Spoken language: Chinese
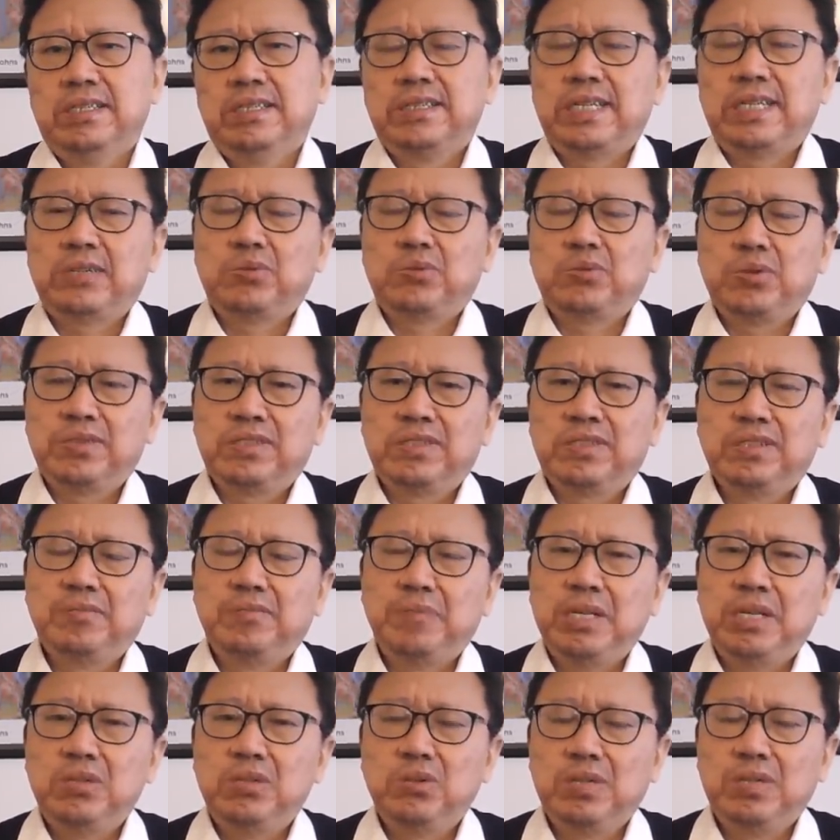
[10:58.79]
那如果是
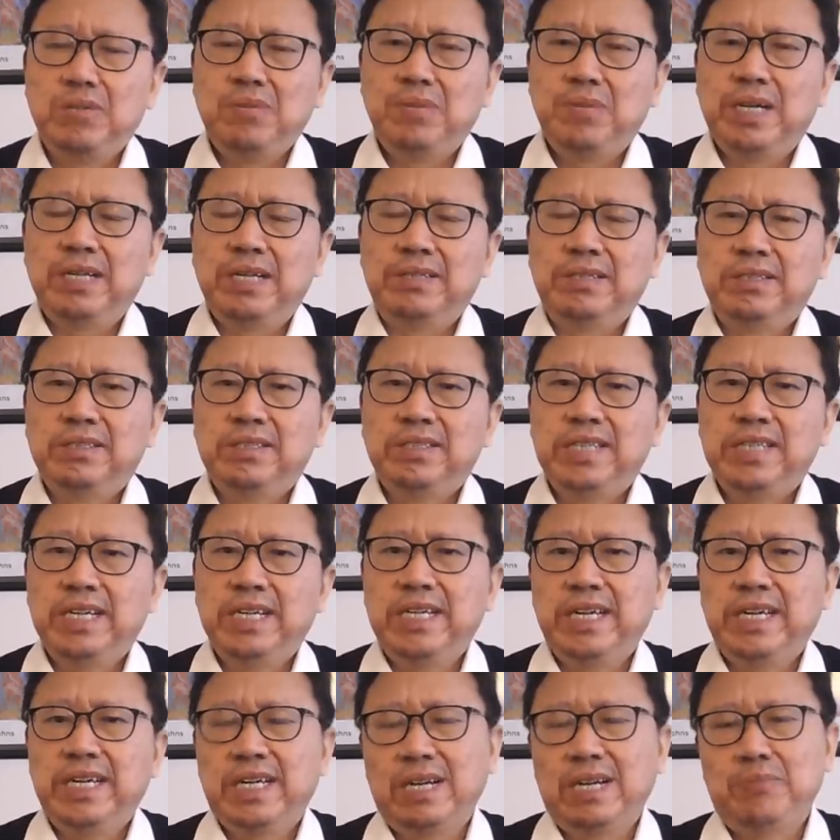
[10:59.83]
民众那么狠，也
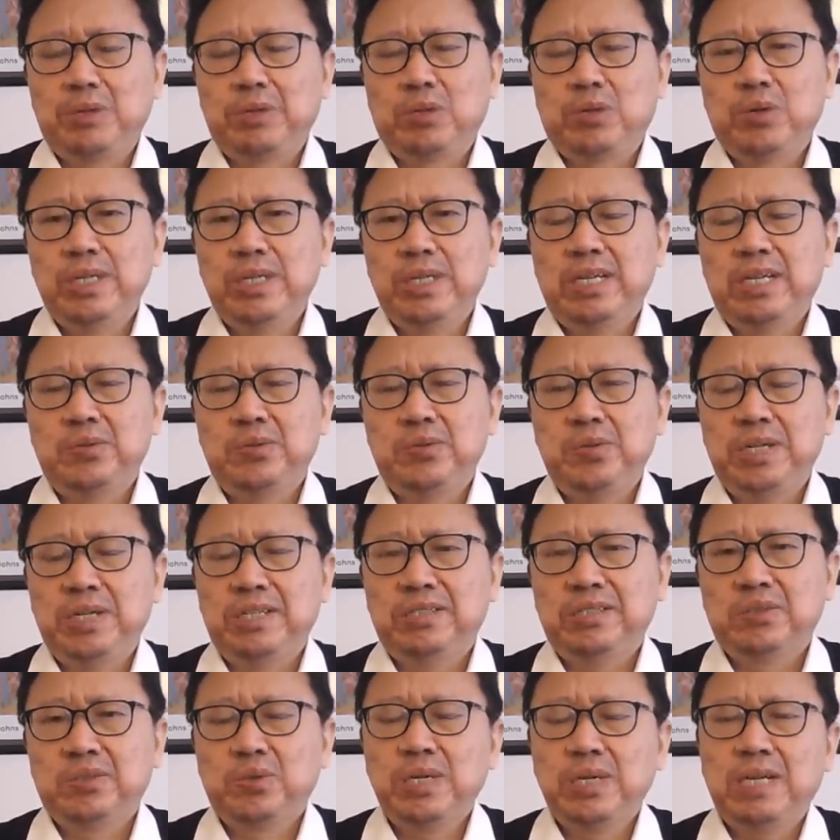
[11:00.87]
可以给他们推下去啊，
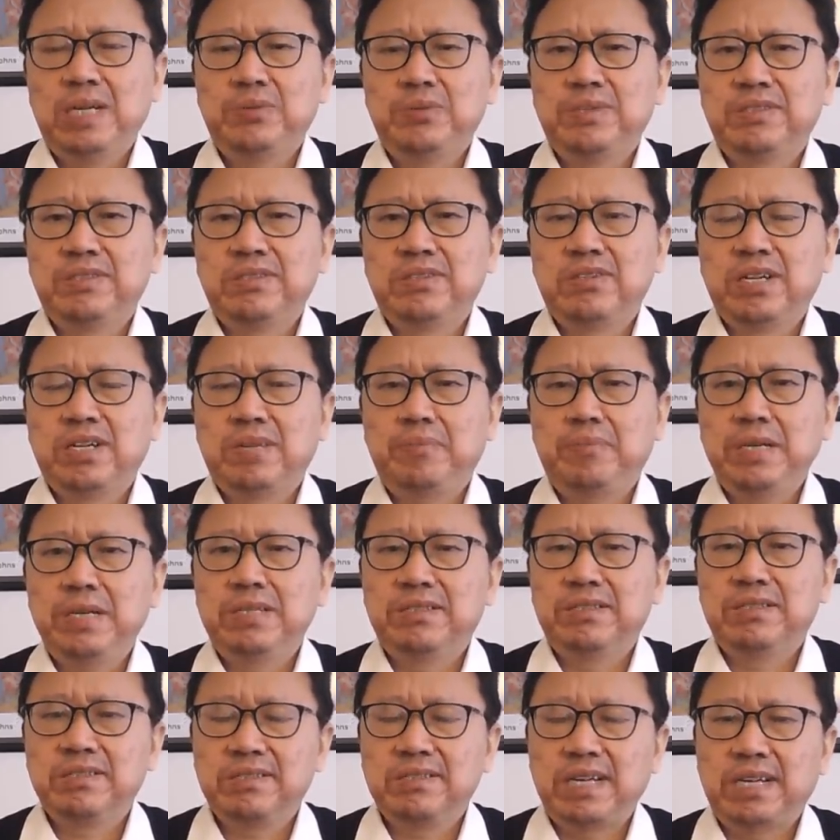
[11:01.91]
推下去制造一个被
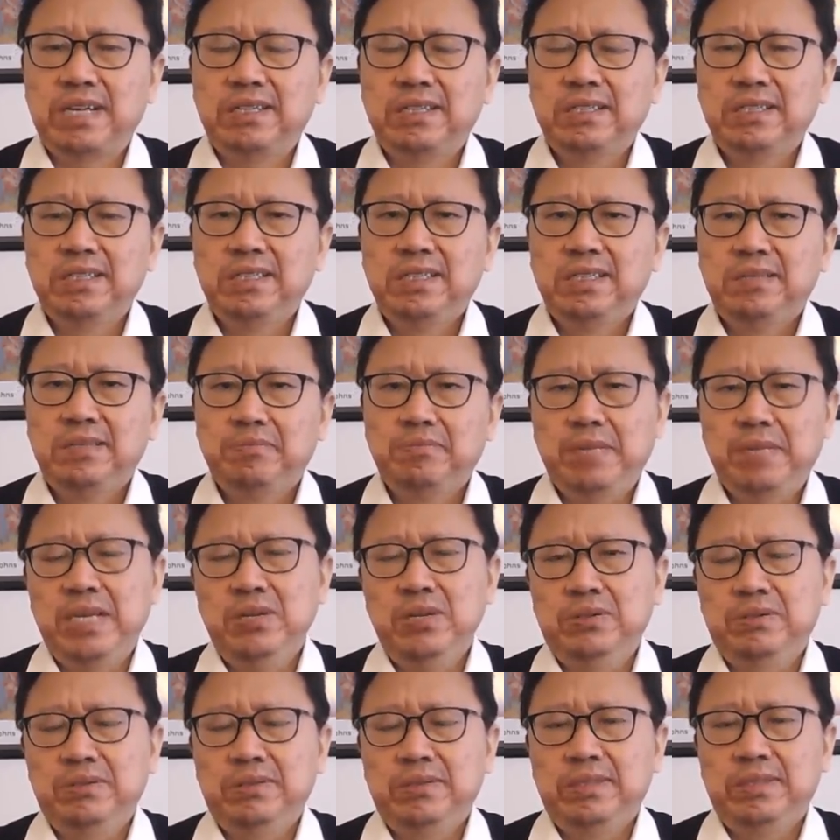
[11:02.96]
自杀，没
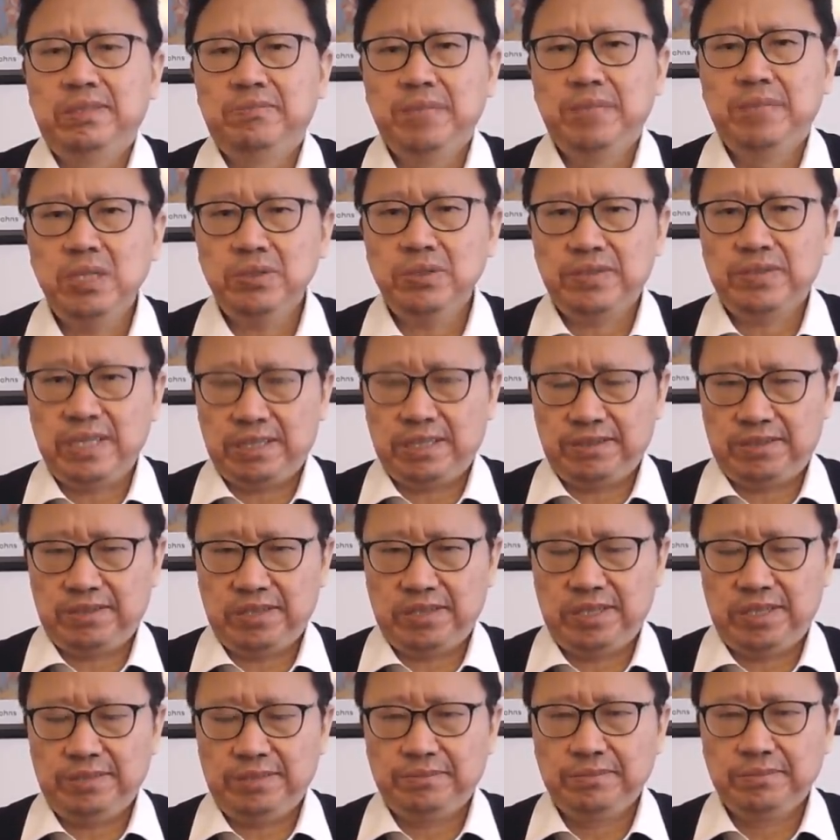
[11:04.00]
有，没有这样的事情。